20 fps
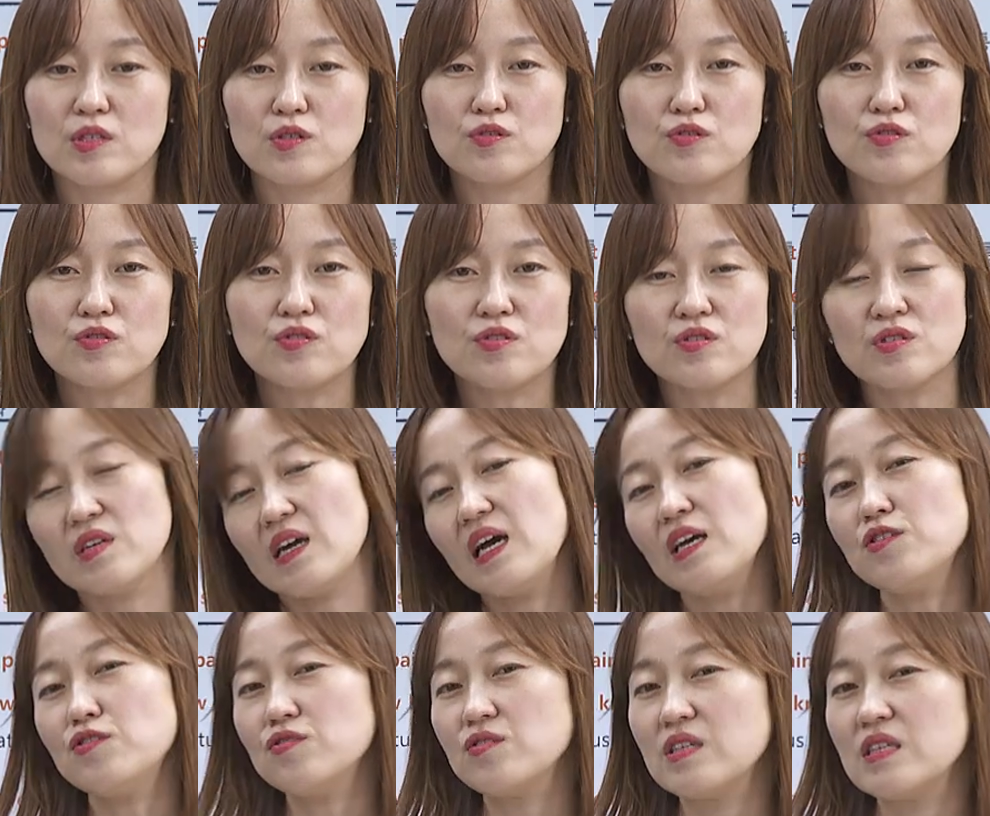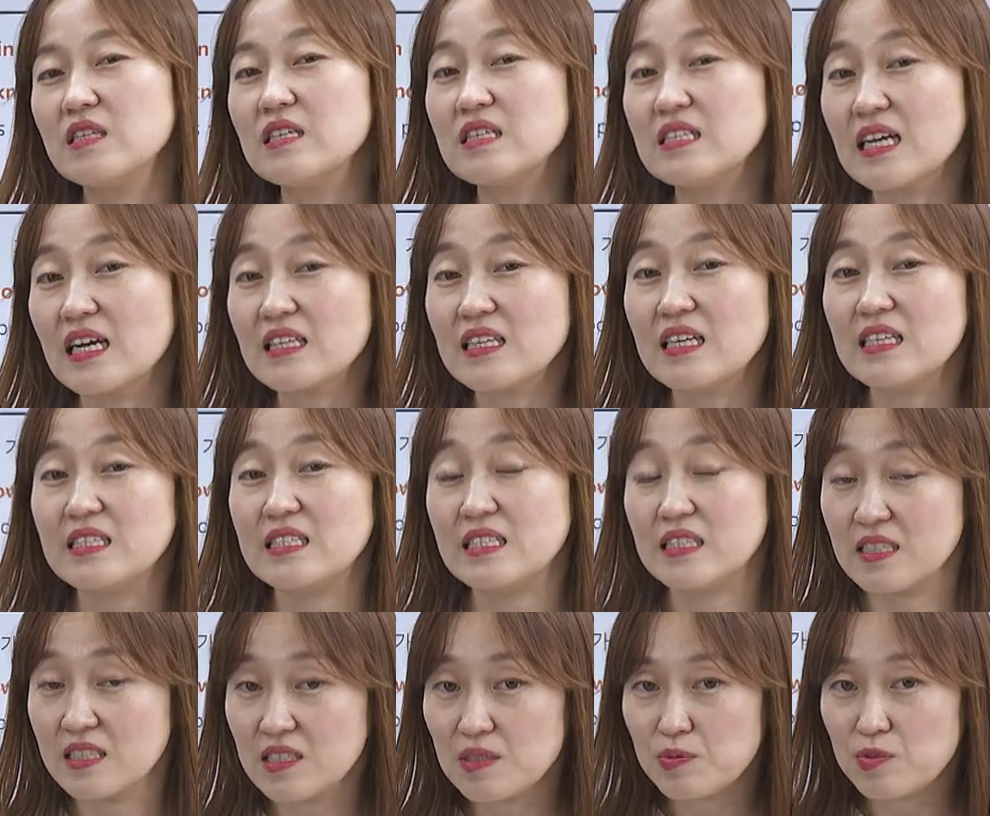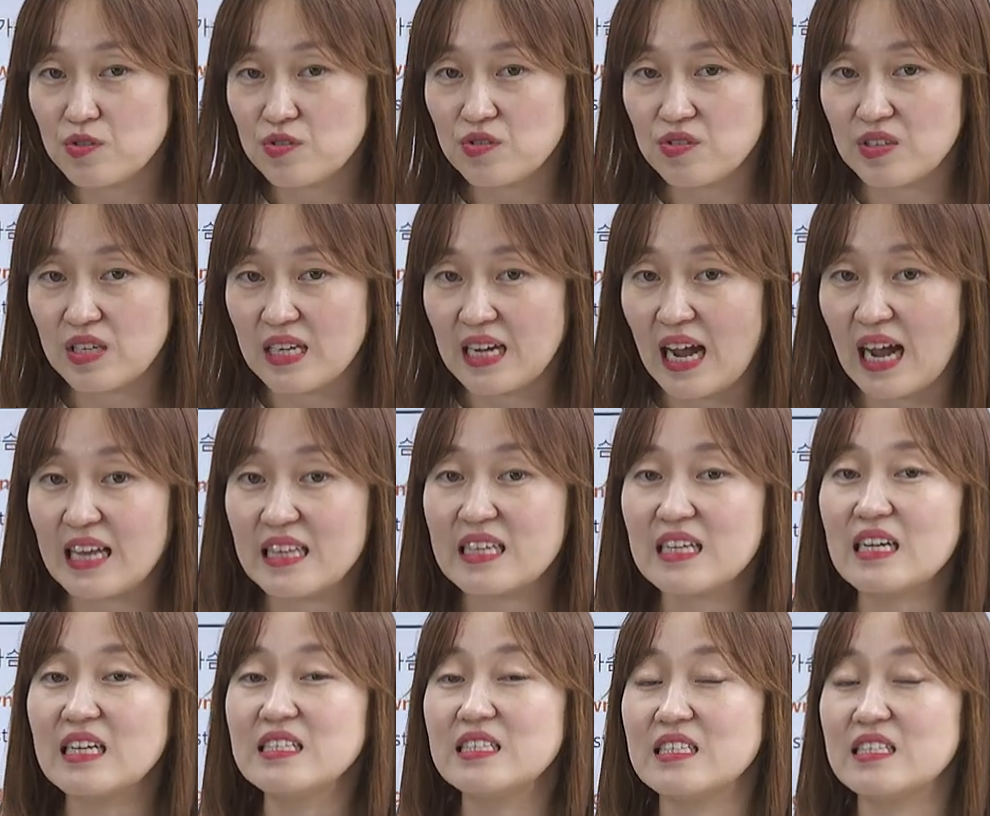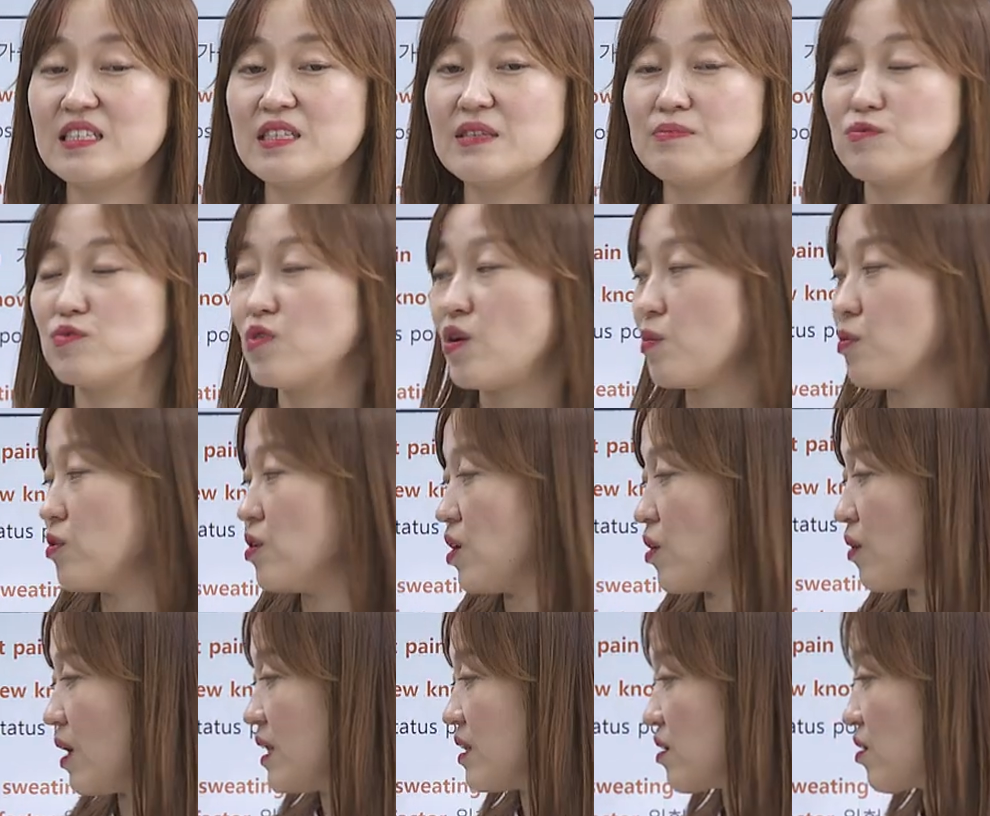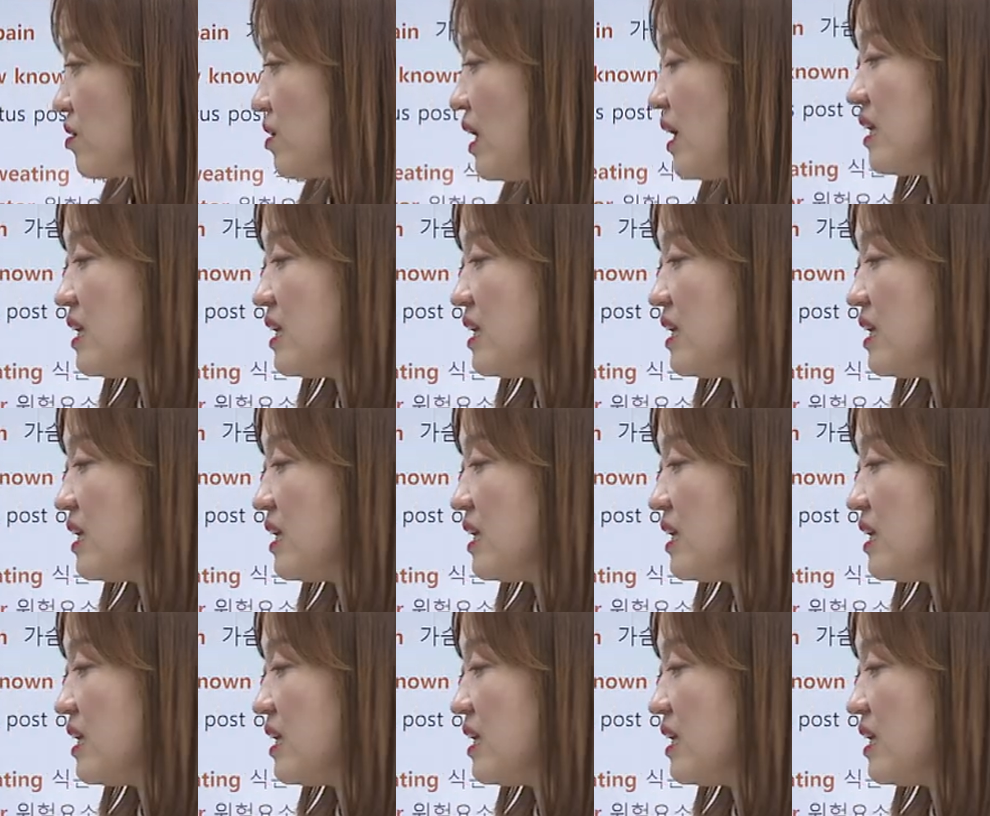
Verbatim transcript: 이제 수술을 할 수 있는 상태인지 응급수술이 가능한지를 물어보려고 하는 건데